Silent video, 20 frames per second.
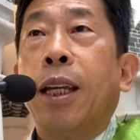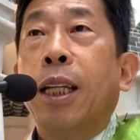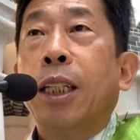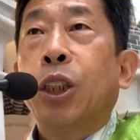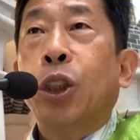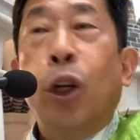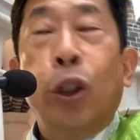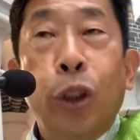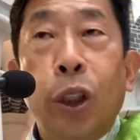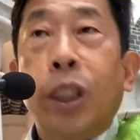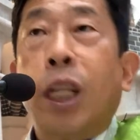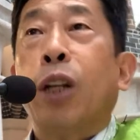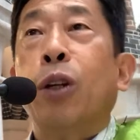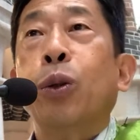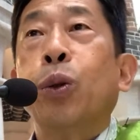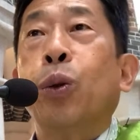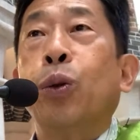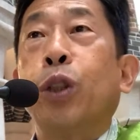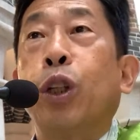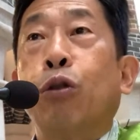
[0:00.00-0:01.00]
전혀 다른
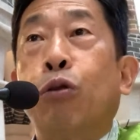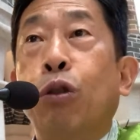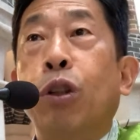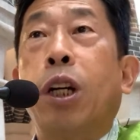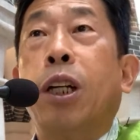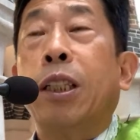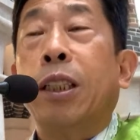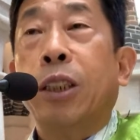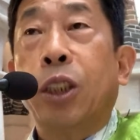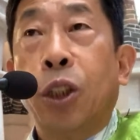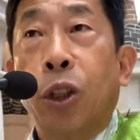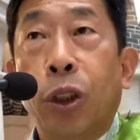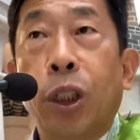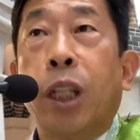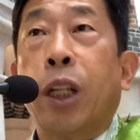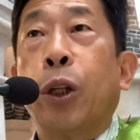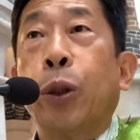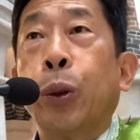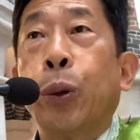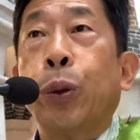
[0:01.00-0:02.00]
존재, 구약은 전혀
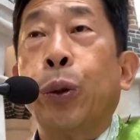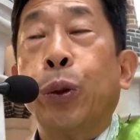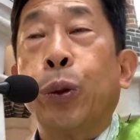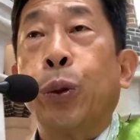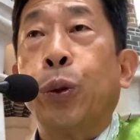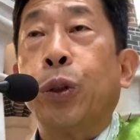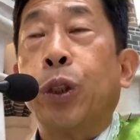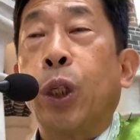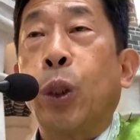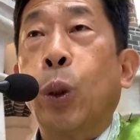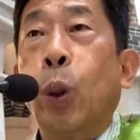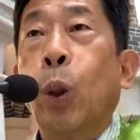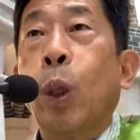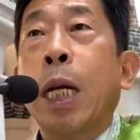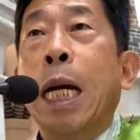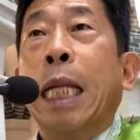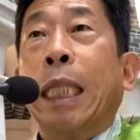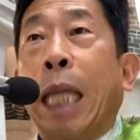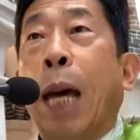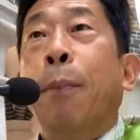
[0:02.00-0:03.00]
다른 존재고
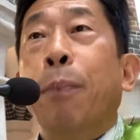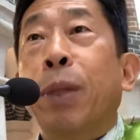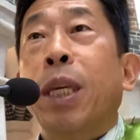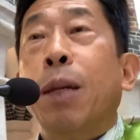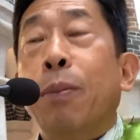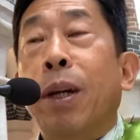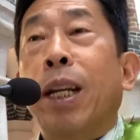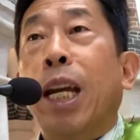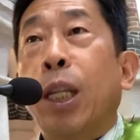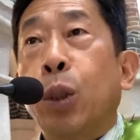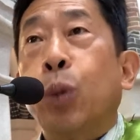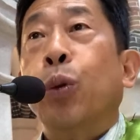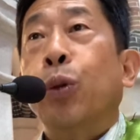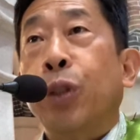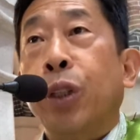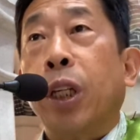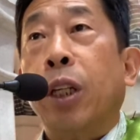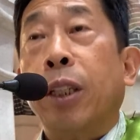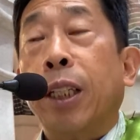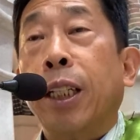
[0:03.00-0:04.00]
이 닮기만 한
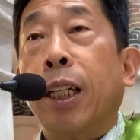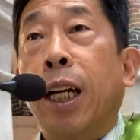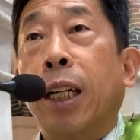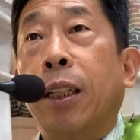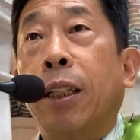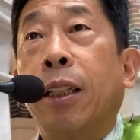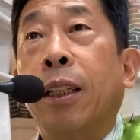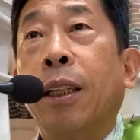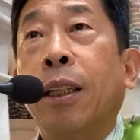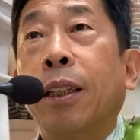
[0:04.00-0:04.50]
존재예요, 인간은.